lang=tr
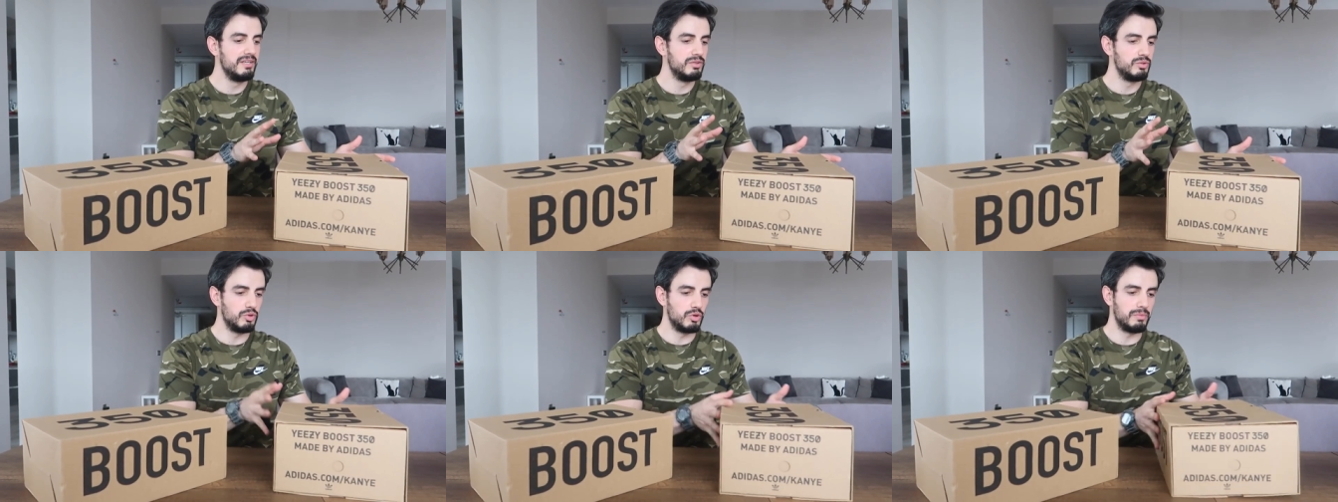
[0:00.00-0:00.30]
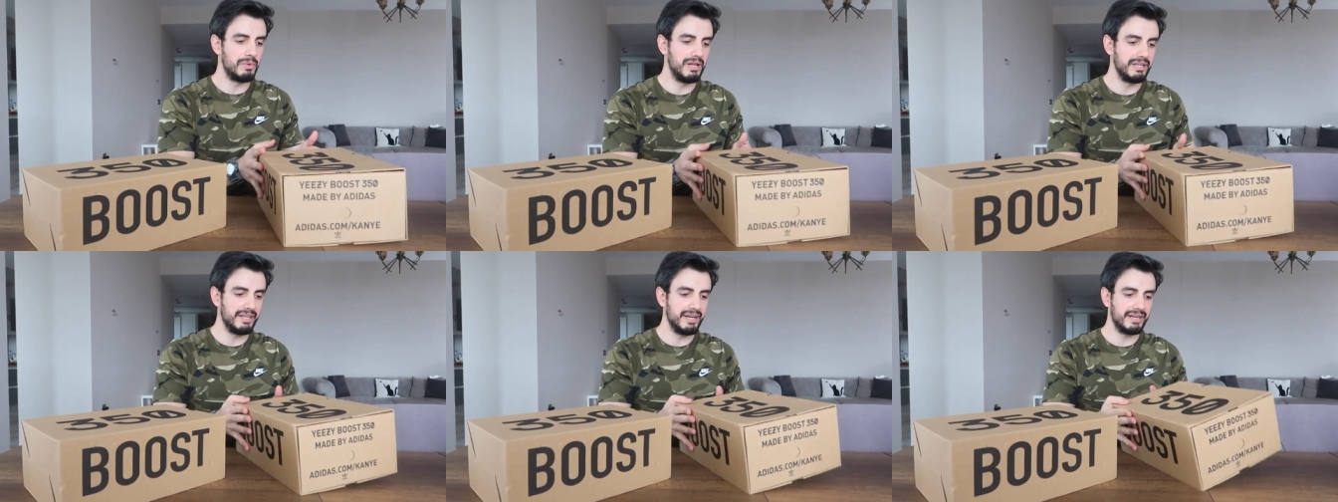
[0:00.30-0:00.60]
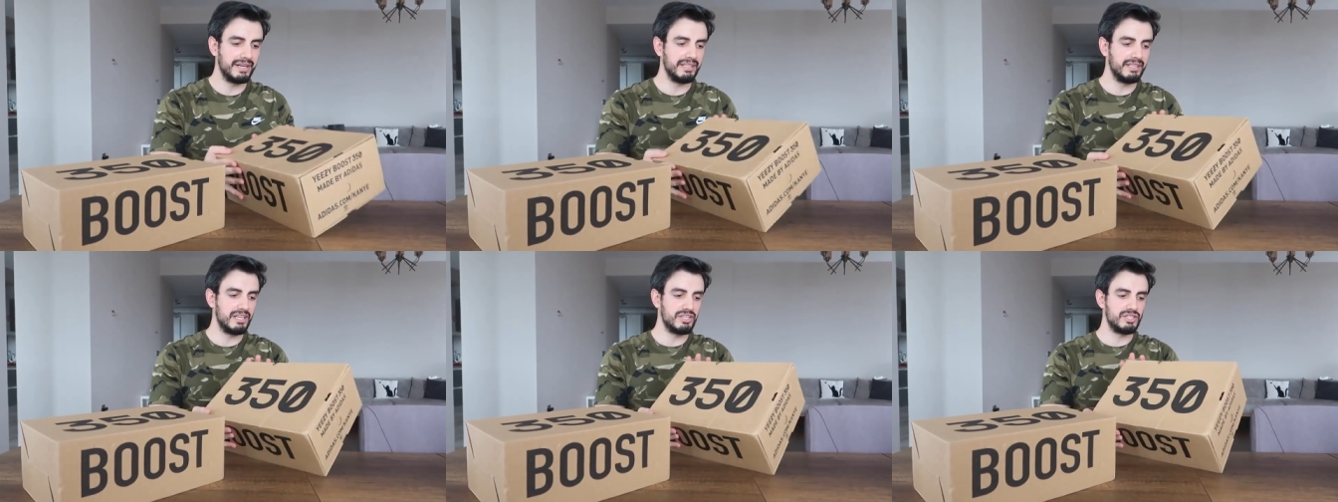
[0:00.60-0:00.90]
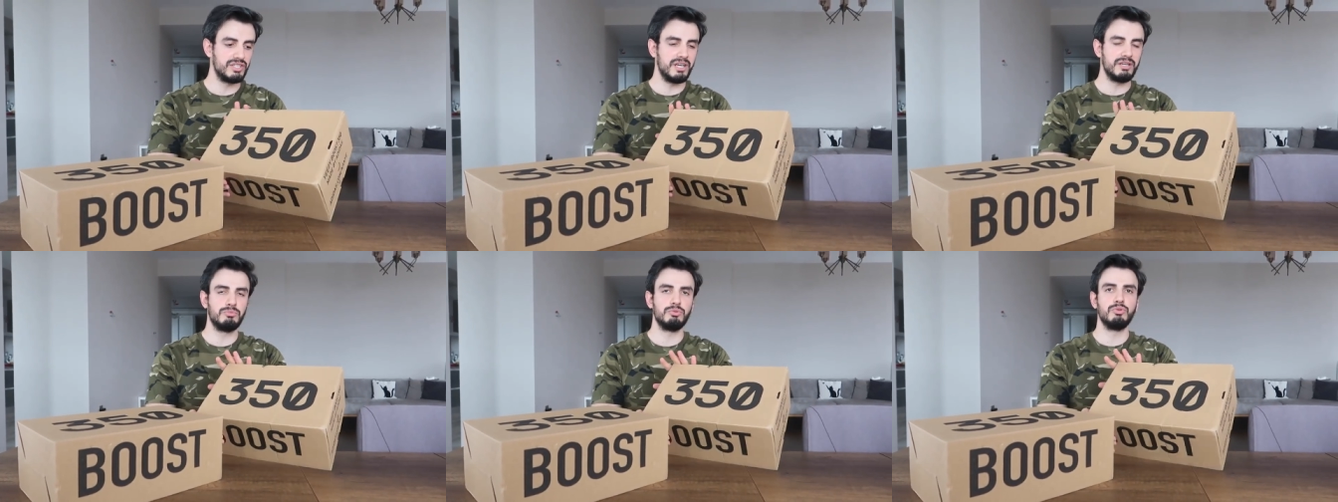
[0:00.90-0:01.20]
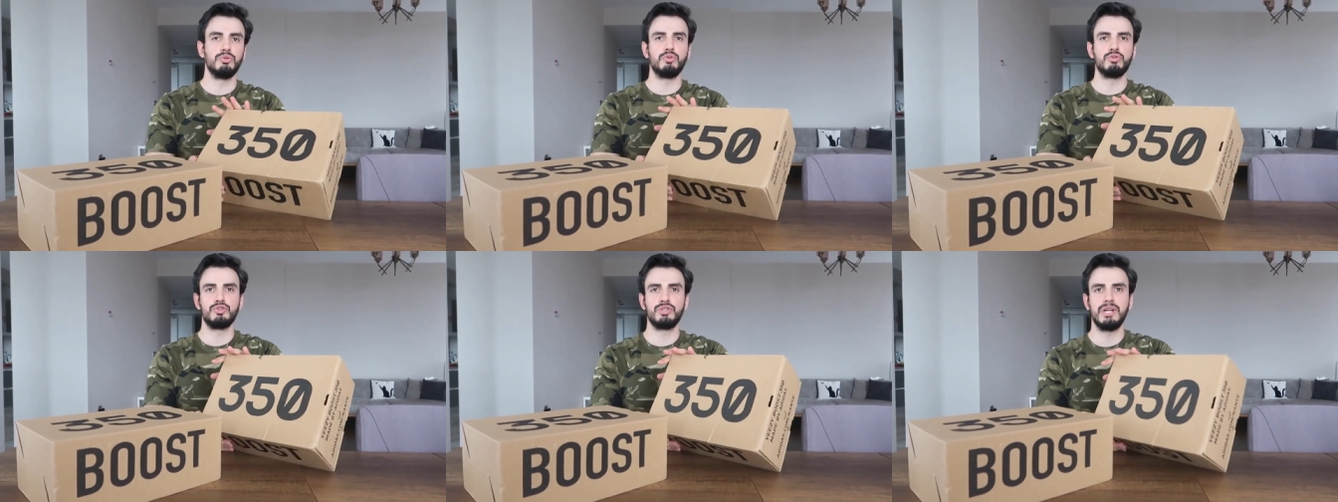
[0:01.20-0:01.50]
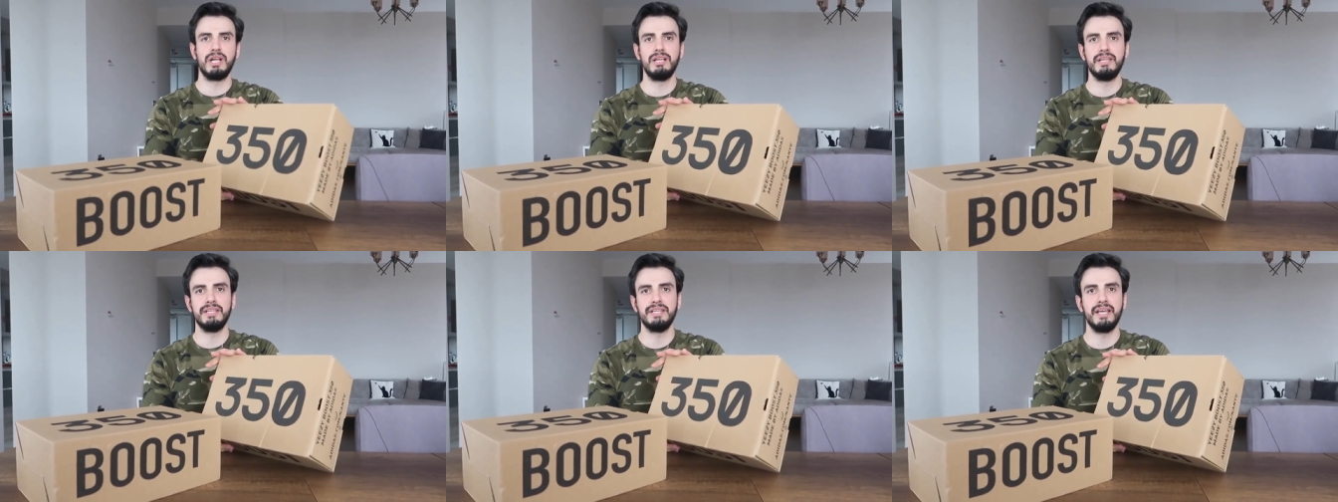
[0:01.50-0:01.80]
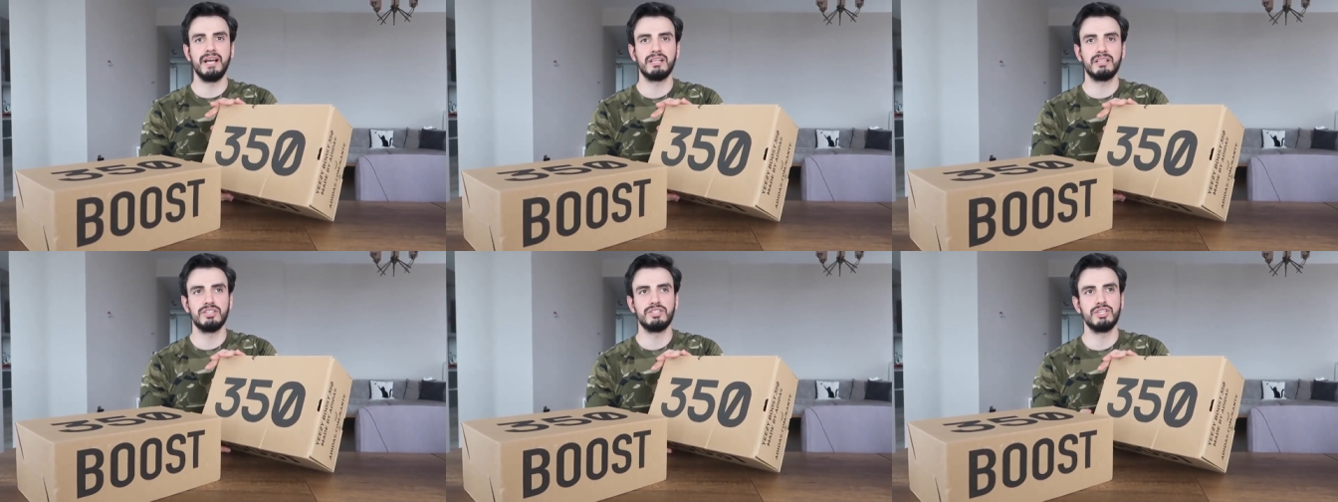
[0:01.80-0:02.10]
Normalde arkadaşlar bunun orijinalleri
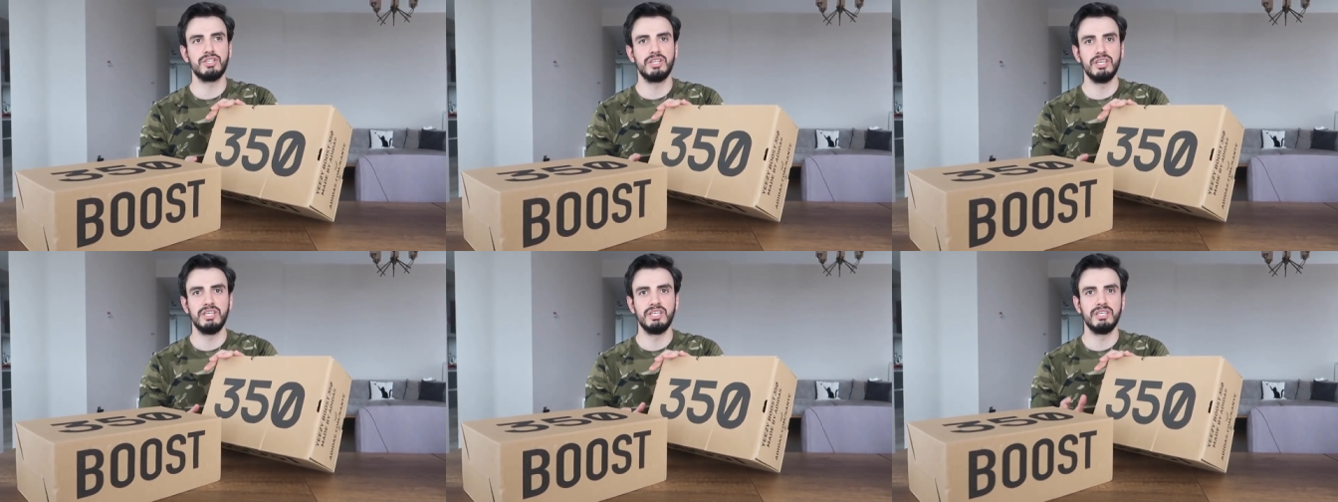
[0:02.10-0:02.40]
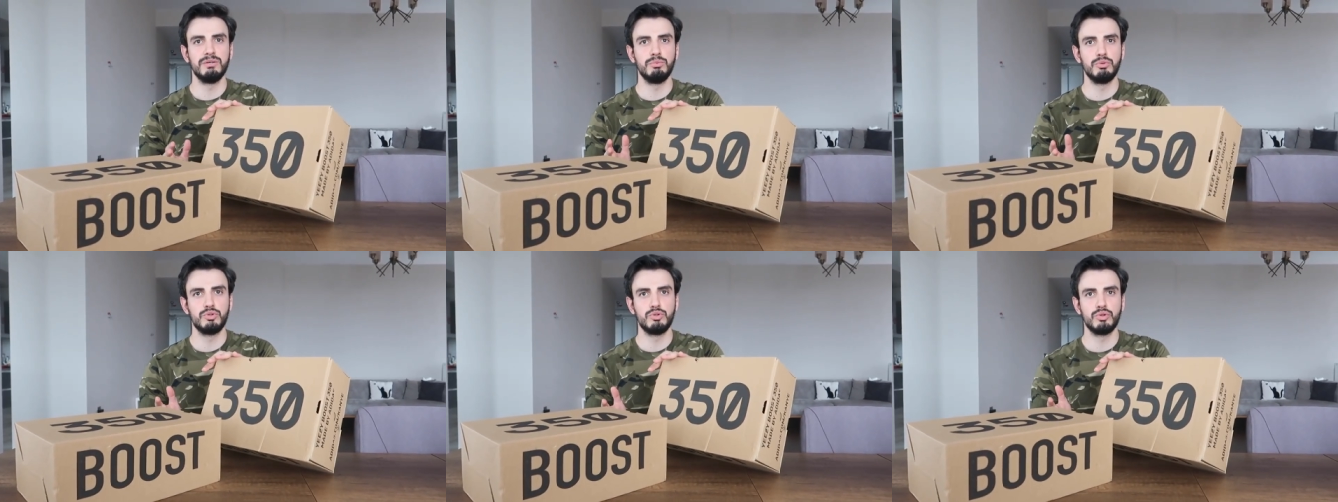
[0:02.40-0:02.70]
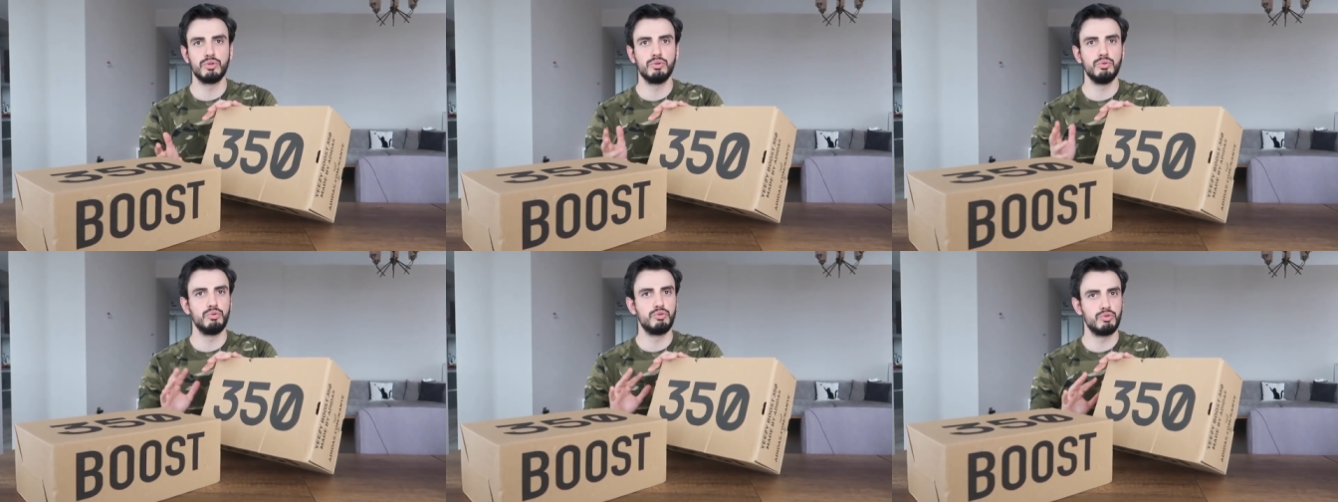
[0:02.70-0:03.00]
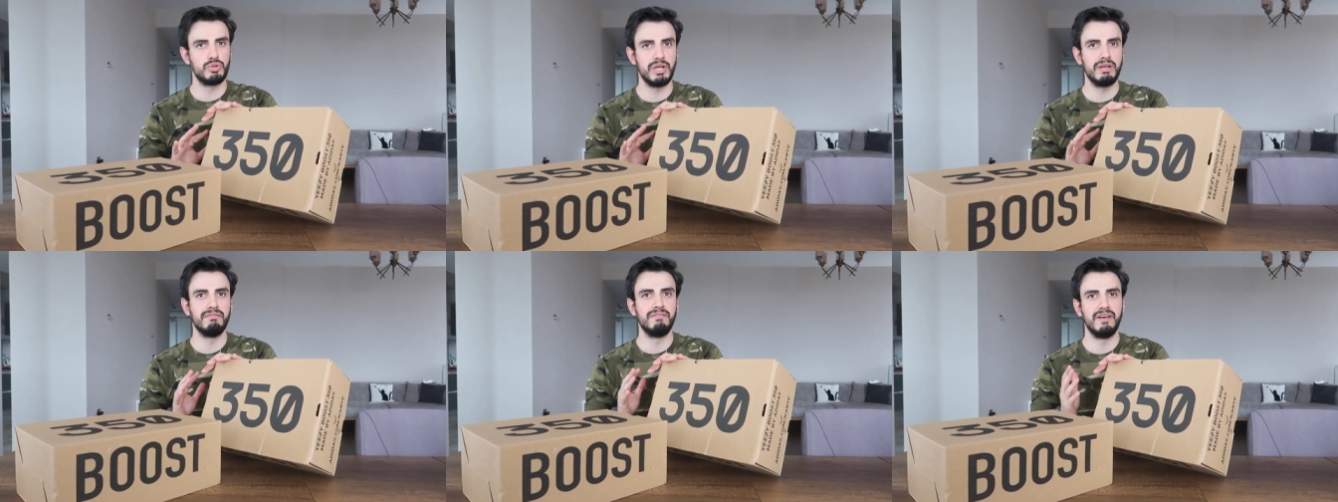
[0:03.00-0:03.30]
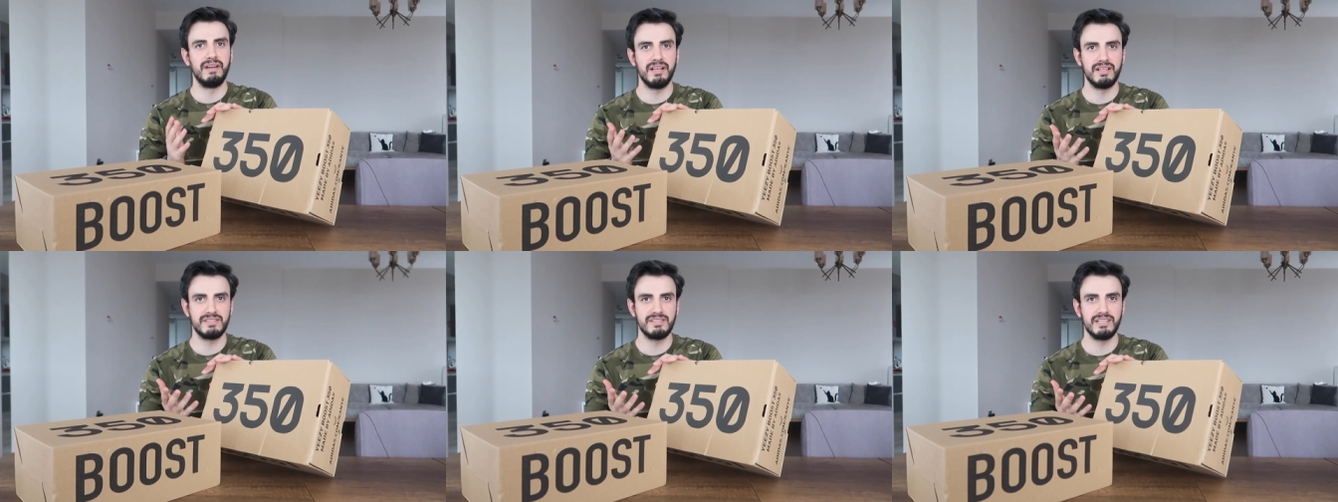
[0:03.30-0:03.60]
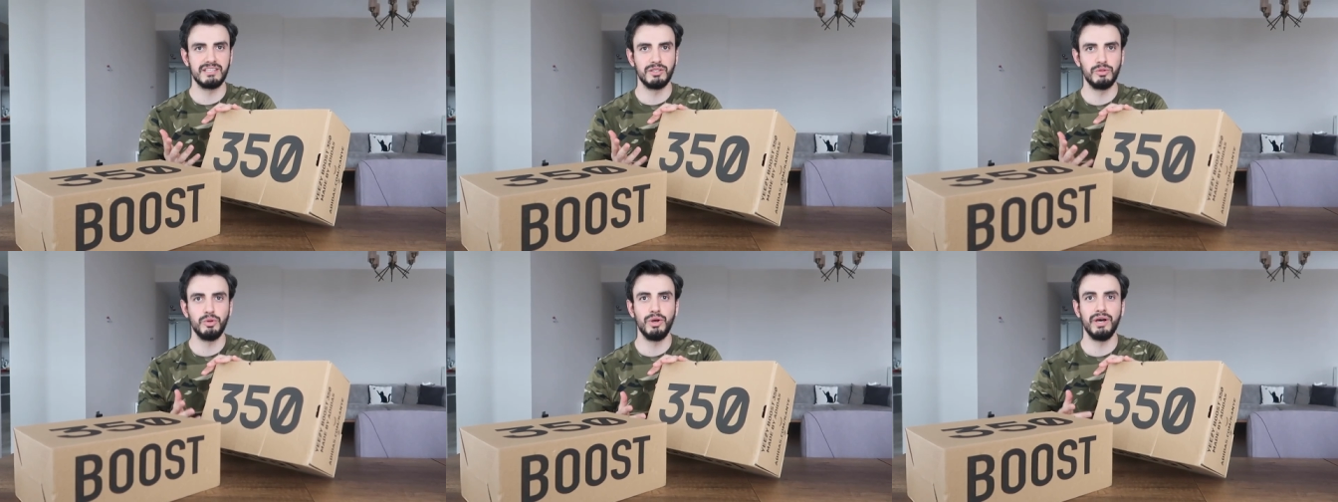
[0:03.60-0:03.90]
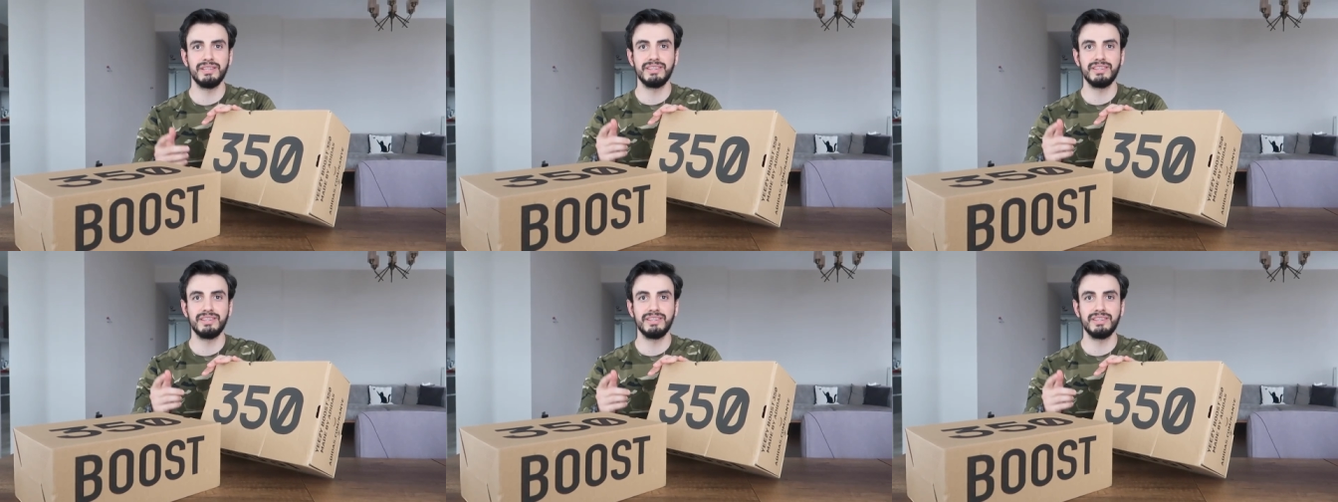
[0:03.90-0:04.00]
yaklaşık 2,5-3'ten falan satılıyor.